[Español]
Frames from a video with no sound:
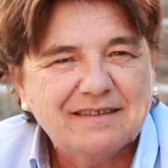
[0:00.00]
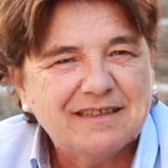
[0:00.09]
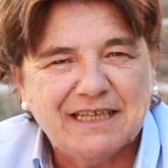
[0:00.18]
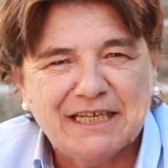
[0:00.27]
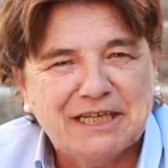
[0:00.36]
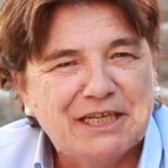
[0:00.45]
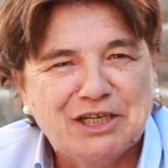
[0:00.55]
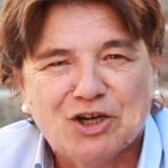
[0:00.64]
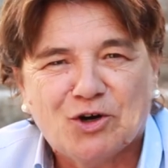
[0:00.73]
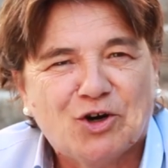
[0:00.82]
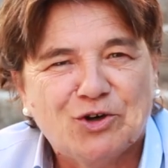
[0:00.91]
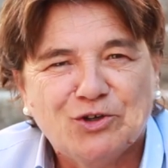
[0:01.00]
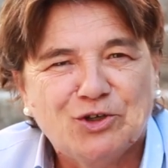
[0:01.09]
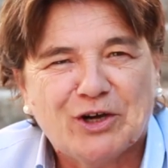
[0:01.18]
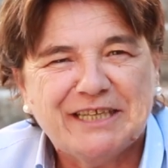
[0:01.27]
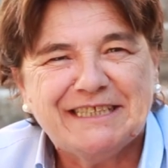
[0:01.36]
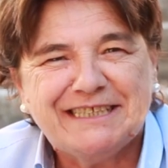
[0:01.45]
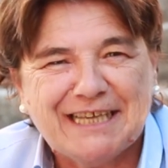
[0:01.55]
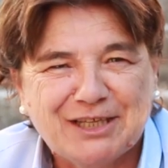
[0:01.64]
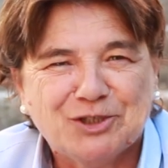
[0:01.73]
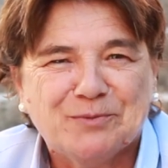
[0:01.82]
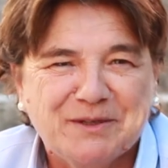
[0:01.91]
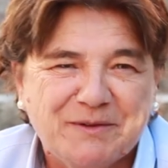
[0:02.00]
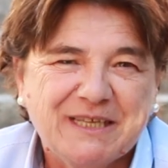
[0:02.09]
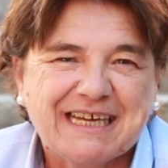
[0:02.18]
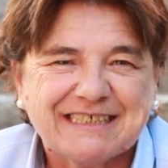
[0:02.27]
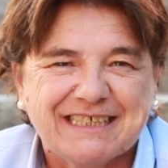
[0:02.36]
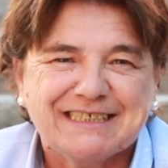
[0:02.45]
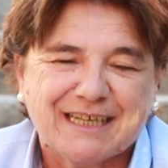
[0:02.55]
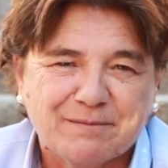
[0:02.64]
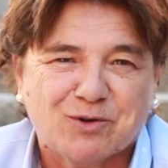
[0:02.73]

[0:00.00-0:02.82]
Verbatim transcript: Y, no entiendo mi vida sin ser